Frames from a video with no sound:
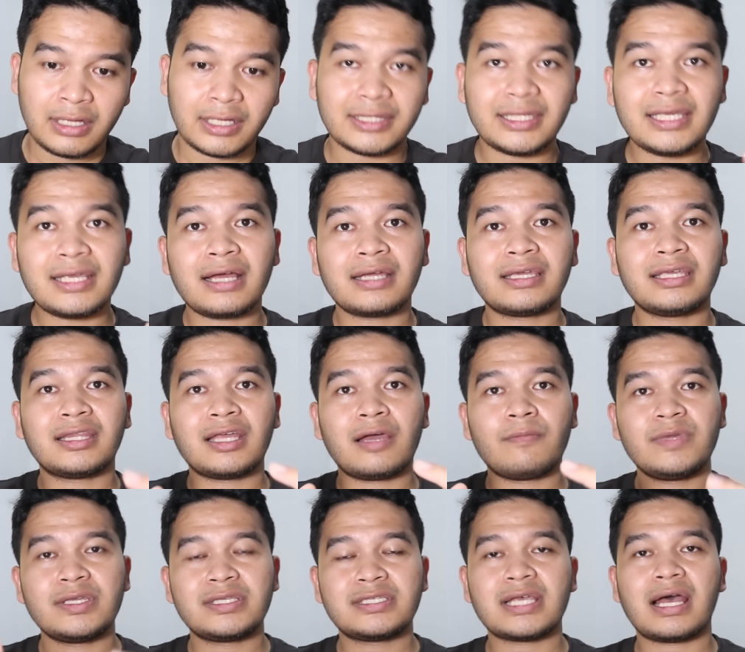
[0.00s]
Ketika
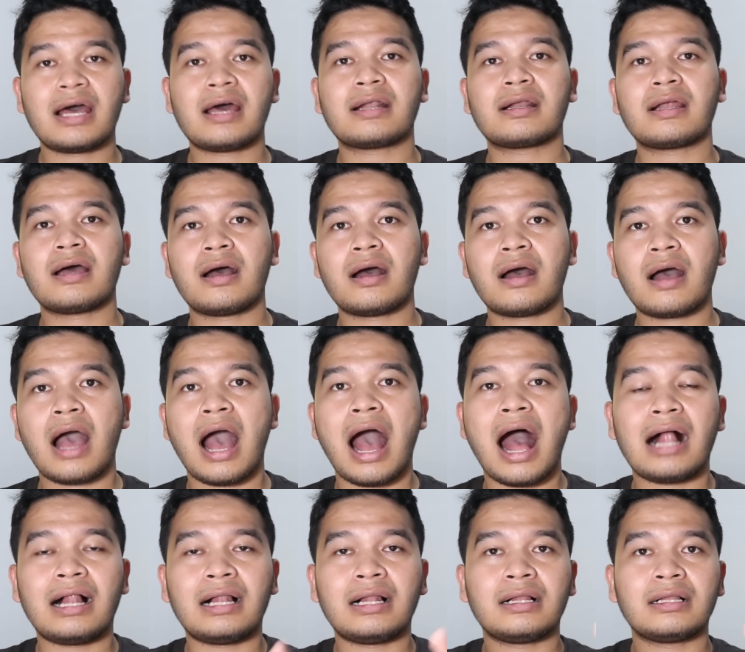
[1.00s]
kita bicara
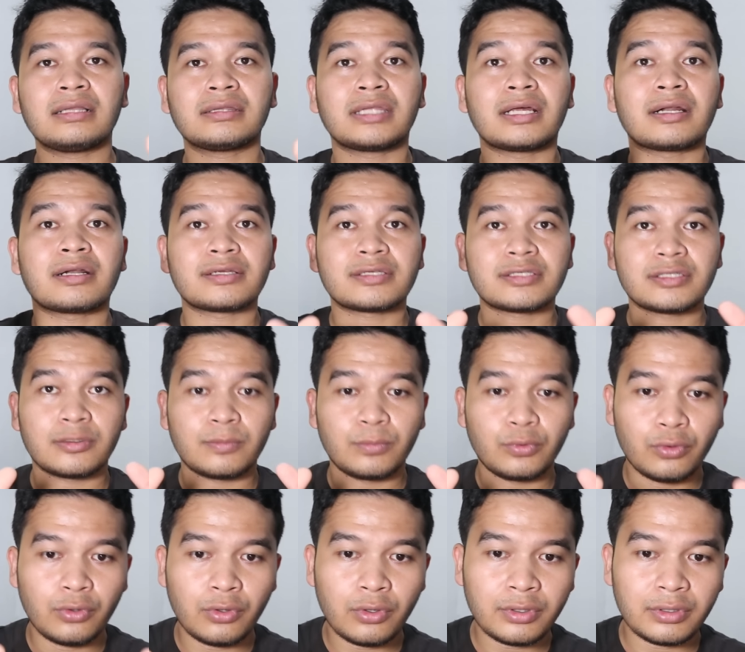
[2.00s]
hal
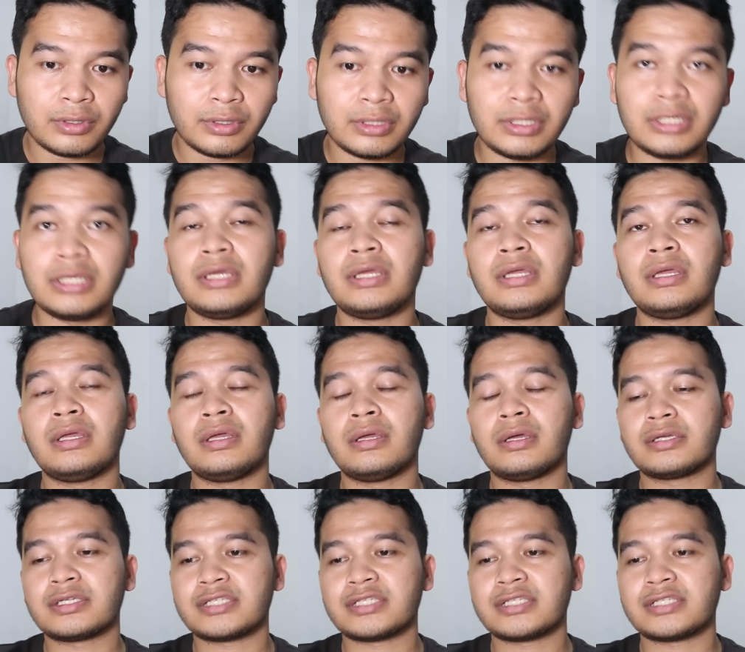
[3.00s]
tersebut di